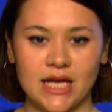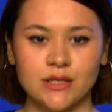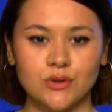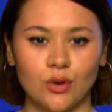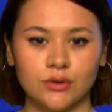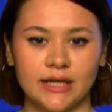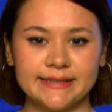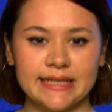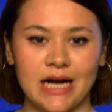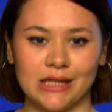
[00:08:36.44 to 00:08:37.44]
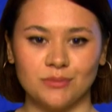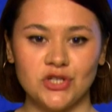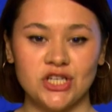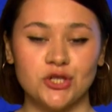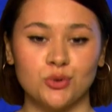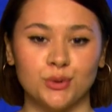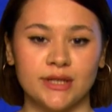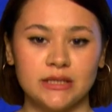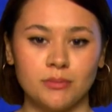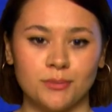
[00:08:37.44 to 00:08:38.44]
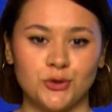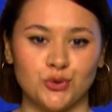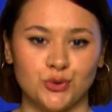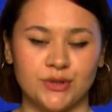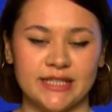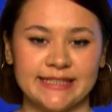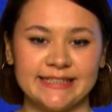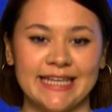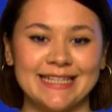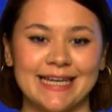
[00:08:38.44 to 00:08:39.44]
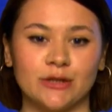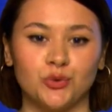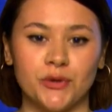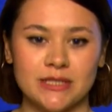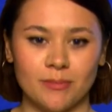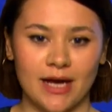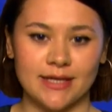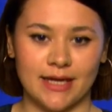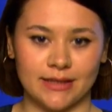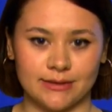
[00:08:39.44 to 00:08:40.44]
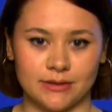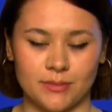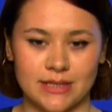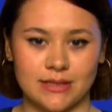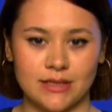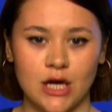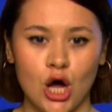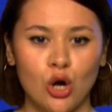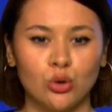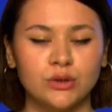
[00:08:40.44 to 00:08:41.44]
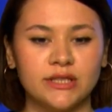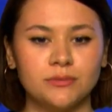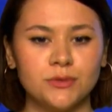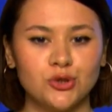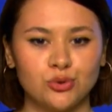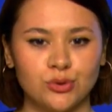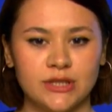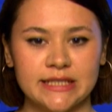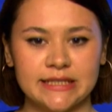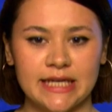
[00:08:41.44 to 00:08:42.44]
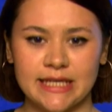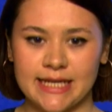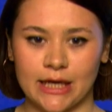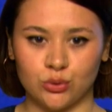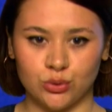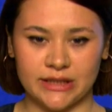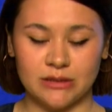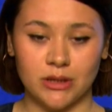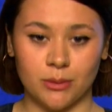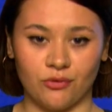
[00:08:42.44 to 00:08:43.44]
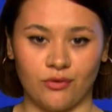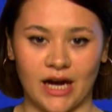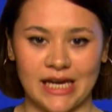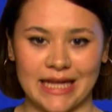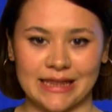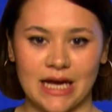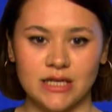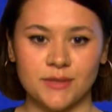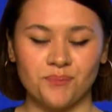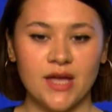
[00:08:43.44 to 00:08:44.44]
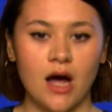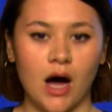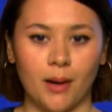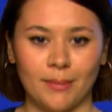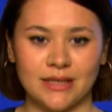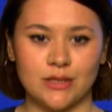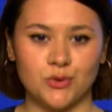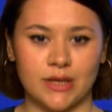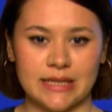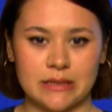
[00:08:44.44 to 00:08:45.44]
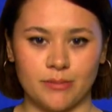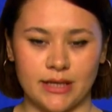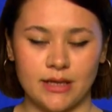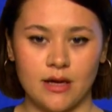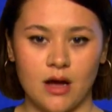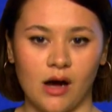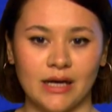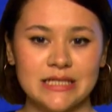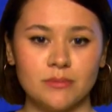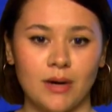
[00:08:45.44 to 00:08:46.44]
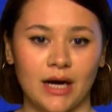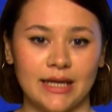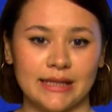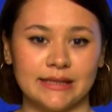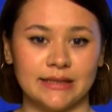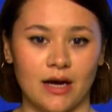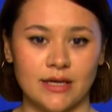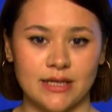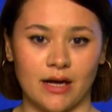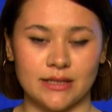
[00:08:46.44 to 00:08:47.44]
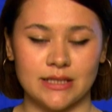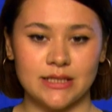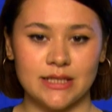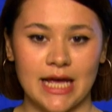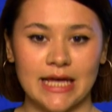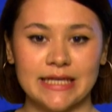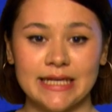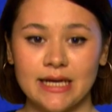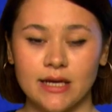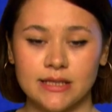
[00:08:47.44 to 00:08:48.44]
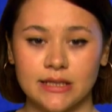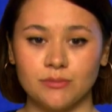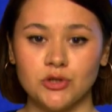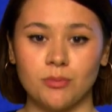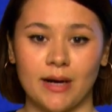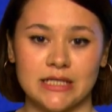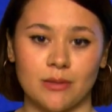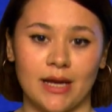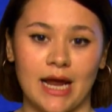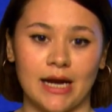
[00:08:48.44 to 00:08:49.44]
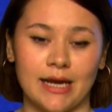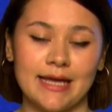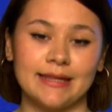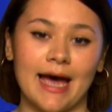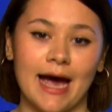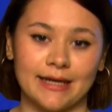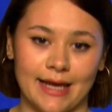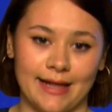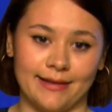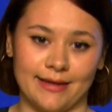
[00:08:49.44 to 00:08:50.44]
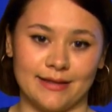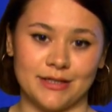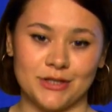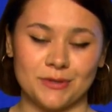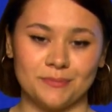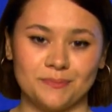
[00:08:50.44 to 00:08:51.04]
Stoklarda kalmış hiç kullanılmamış ürünlerin yeniden üretime kazandırılması, kullanılmış ürünlerin yeniden kullanımı gibi faaliyetler ham madde tüketimini, atık maliyetlerini azaltır, geri kazanılmış malzemelerle değer elde edilir.